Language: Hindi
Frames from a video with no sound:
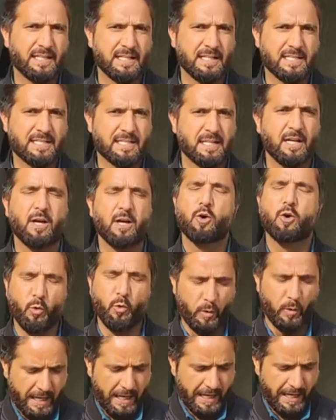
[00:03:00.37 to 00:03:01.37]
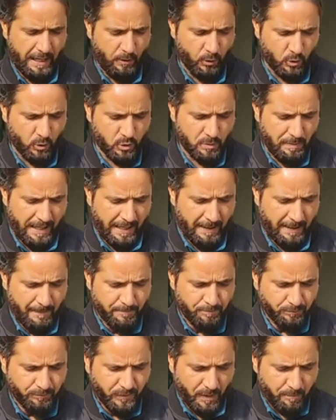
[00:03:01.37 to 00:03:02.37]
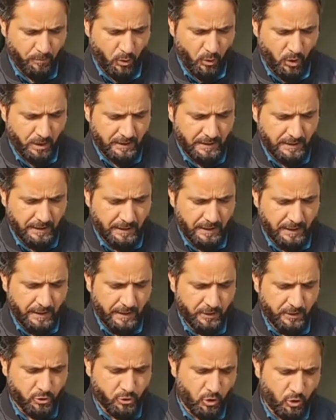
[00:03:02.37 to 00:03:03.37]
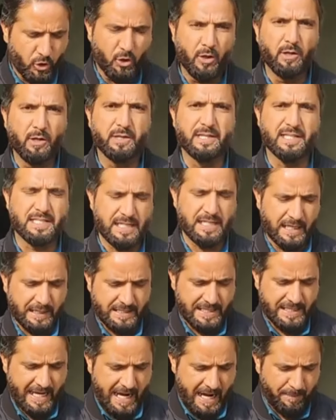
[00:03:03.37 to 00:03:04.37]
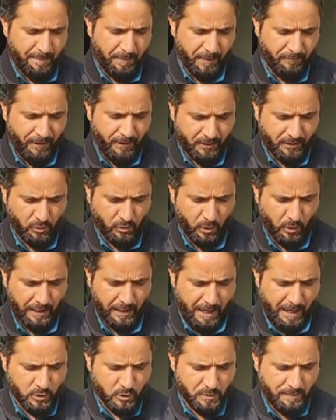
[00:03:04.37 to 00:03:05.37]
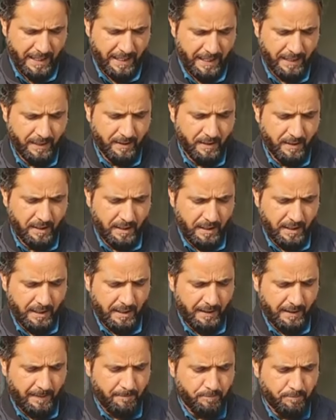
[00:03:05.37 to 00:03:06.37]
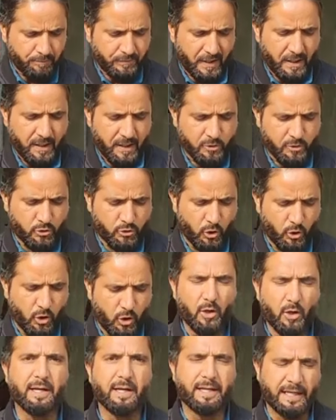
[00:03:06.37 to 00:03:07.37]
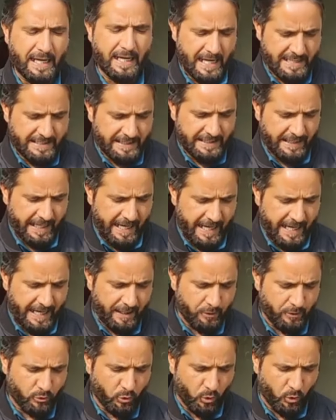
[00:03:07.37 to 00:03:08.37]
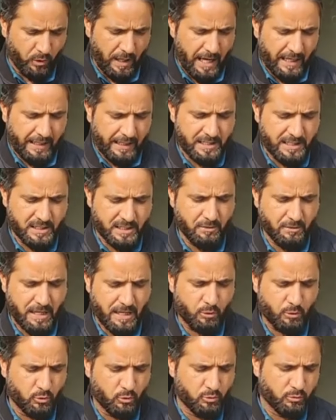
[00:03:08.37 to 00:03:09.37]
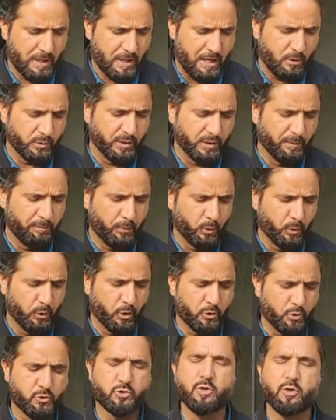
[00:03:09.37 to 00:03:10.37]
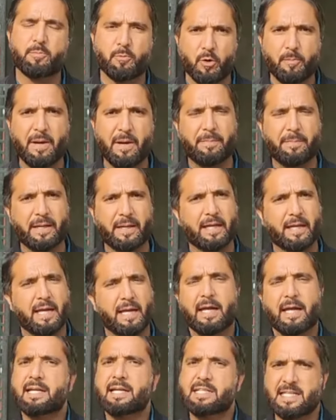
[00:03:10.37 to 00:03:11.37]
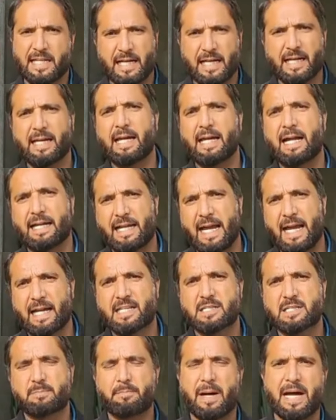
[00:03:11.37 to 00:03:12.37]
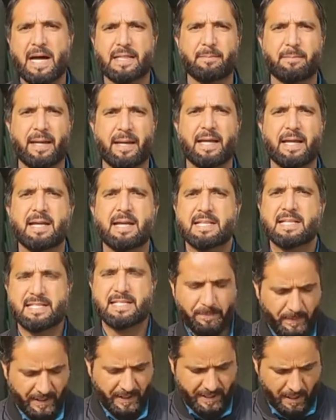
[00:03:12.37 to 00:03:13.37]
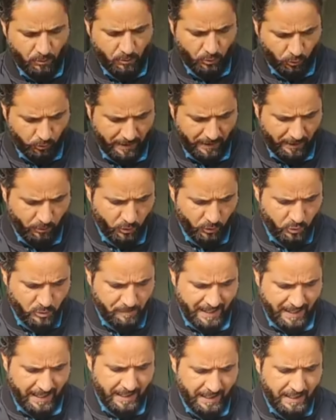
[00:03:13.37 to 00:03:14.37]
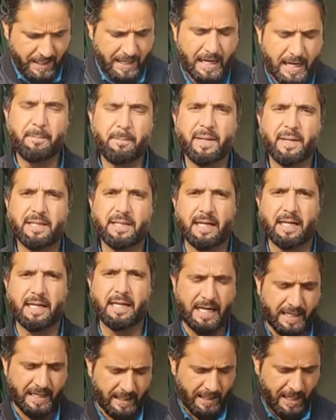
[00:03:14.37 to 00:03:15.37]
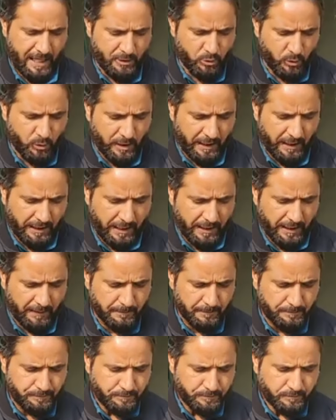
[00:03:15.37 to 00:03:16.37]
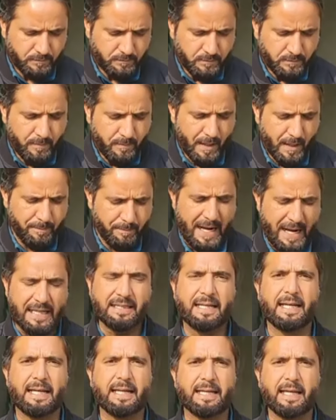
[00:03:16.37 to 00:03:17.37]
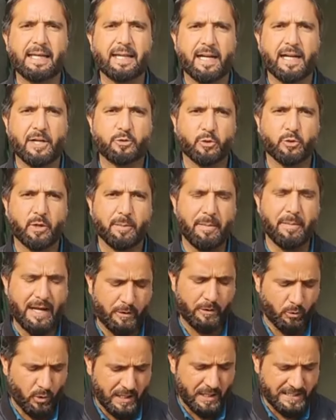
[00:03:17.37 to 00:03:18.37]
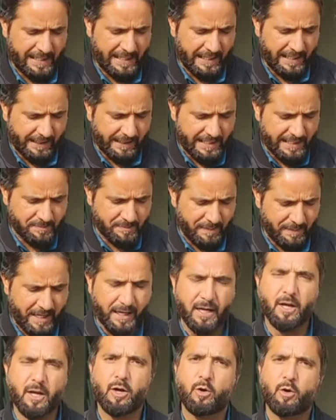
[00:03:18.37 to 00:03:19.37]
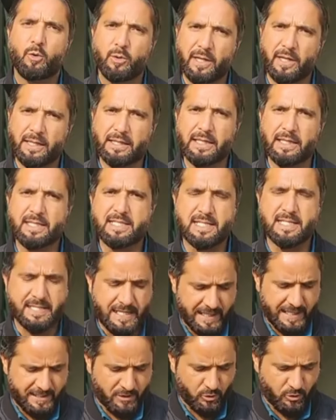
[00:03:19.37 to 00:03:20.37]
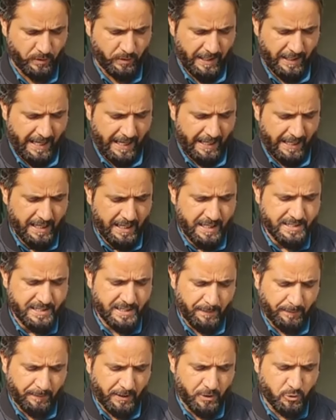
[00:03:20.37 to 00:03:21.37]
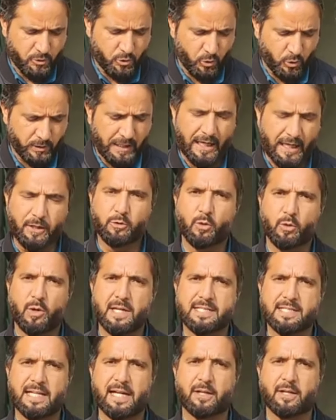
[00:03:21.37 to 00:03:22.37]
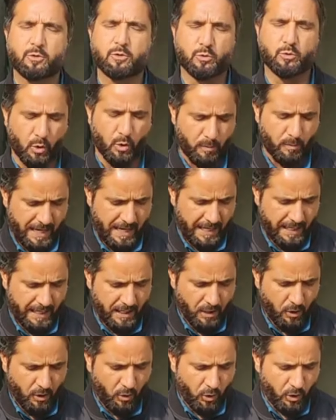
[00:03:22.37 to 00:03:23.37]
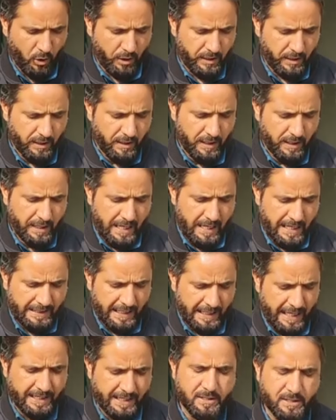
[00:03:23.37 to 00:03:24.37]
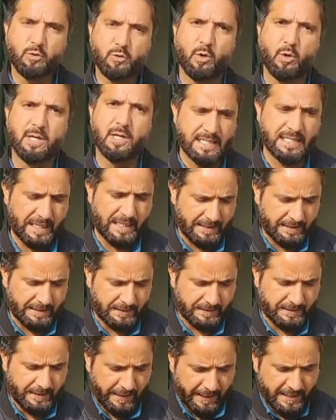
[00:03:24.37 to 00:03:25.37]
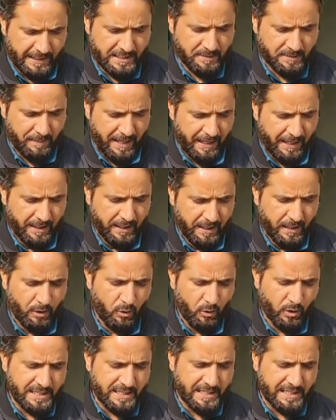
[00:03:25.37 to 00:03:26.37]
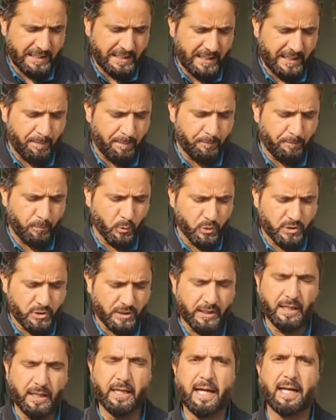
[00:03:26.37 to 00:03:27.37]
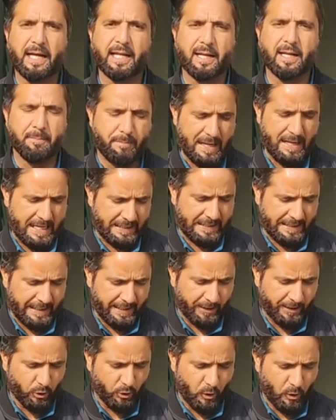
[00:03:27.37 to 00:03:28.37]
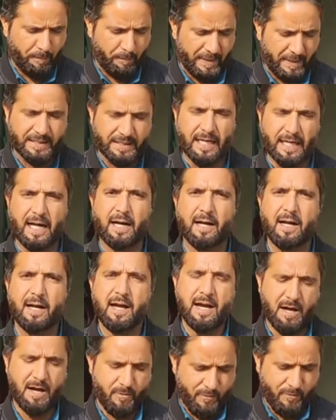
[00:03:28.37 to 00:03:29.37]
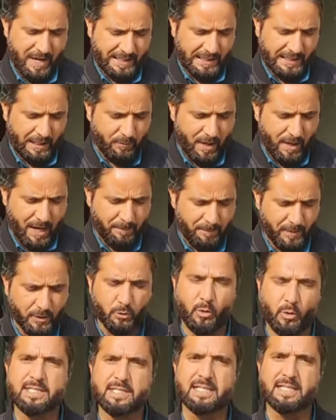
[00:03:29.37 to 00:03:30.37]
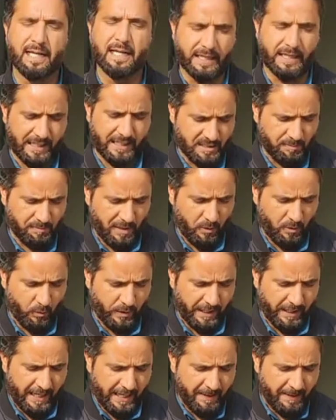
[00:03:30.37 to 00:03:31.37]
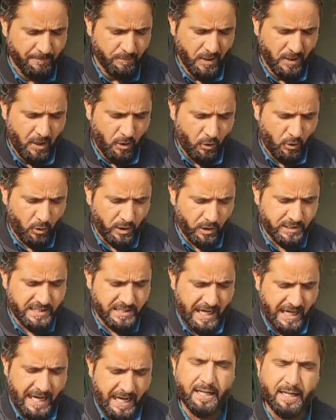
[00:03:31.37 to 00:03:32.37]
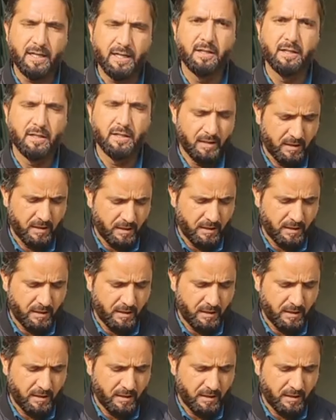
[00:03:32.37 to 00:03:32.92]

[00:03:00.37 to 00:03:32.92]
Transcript: इंसिडेंट्स हुए हैं और उसमें बहुत जो डिस्ट्रिक्ट है आप इफेक्ट तो हो रहे हैं उसमें आ, जो रियासी है डोडा किश्तवाड़ कुठवा उधमपुर और जम्मू में भी इस तरह के अटैक्स बाद में सप्रेड आउट हुए और उसमें अभी तक अगर राजौरी की बात करेंगे राजौरी में 2021 में उनतीस डेथ्स हुई है जबकि 14 2002 में और 28 2023 में और इसी तरह पुंछ की अगर हम बात करेंगे तो 15 अमवाते वहां पर 2021 में हुई है और चार